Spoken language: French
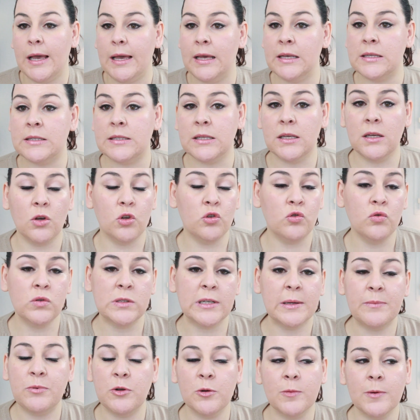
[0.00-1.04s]
Et c'est euh, tout
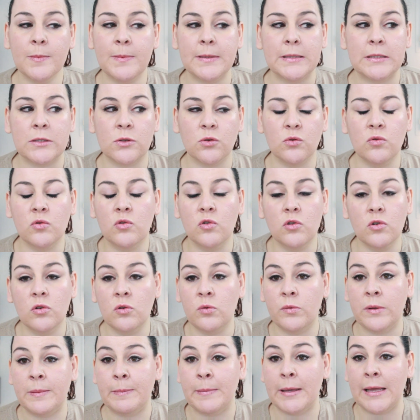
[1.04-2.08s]
simplement parce que
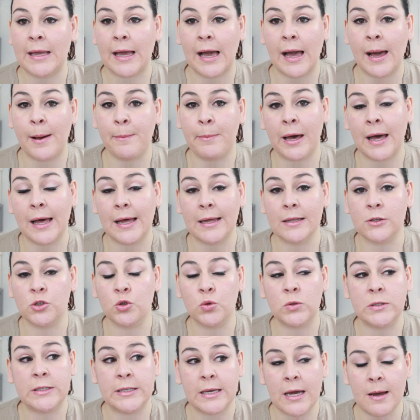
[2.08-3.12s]
Hugo lui met un brin
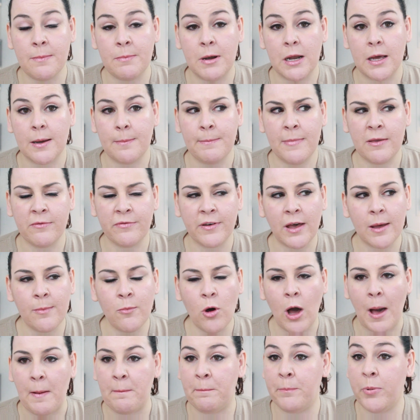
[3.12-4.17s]
du diable, mais
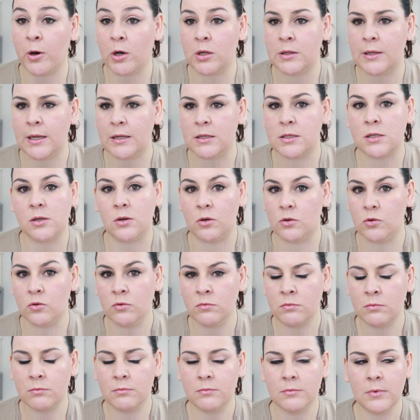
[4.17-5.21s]
vraiment un bordel sans
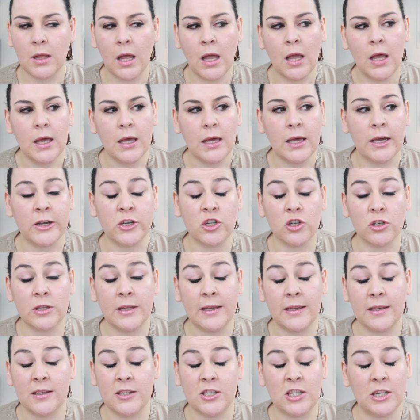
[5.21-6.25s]
nom, et que j'en
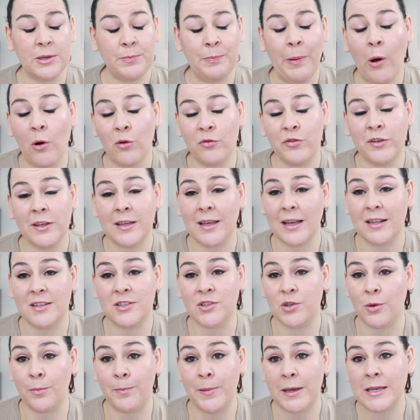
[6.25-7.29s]
ai, j'ai pas envie qu'elle
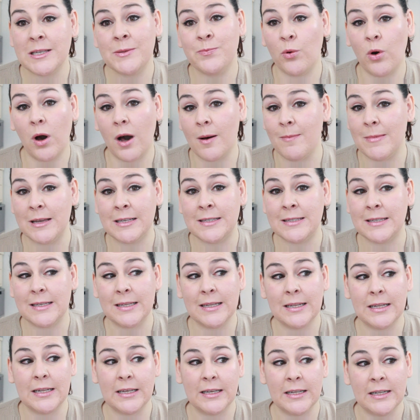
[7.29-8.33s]
se baisse pour
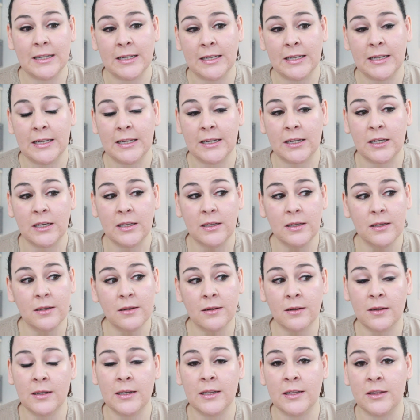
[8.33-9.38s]
ramasser les, les,
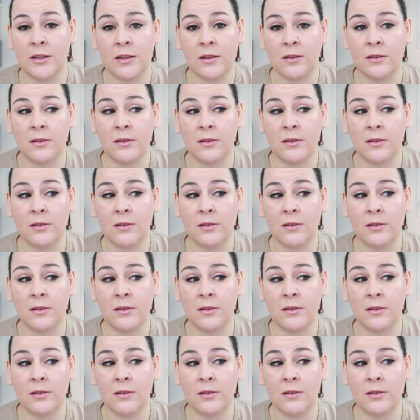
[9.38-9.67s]
les